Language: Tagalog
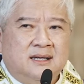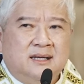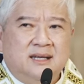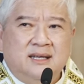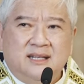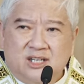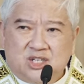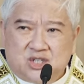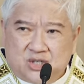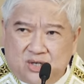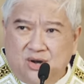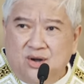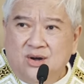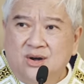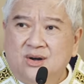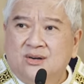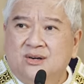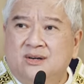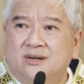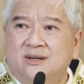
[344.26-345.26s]
It is
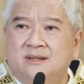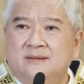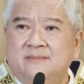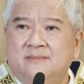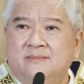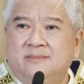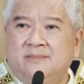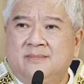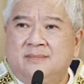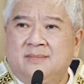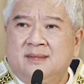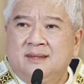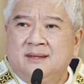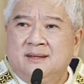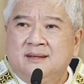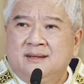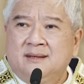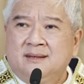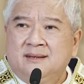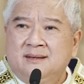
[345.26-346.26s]
wrong.
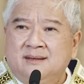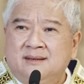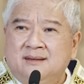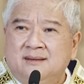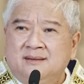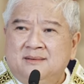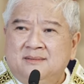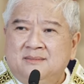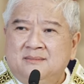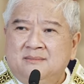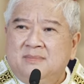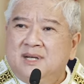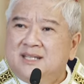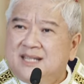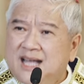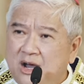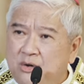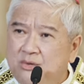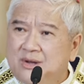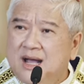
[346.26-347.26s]
But
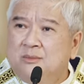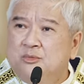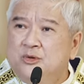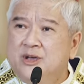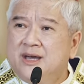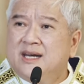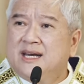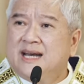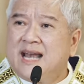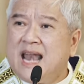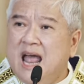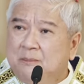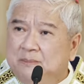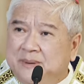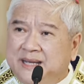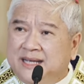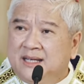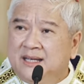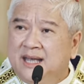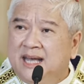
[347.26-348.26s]
how come we are
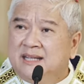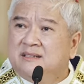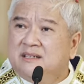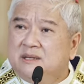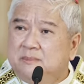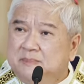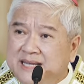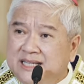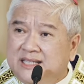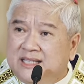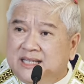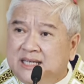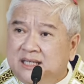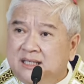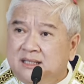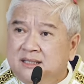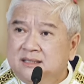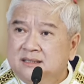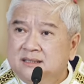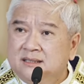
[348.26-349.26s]
clapping and
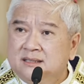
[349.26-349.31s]
repeating?